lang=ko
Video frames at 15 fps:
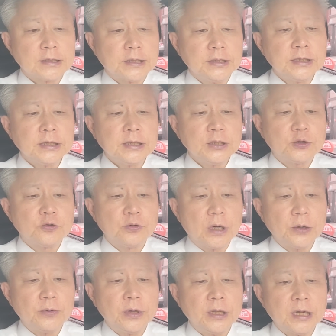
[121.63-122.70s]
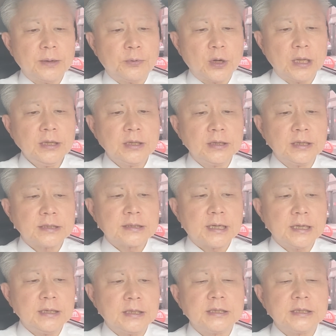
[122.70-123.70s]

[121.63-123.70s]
자, 여기 중앙위원회가 보낸 연대사를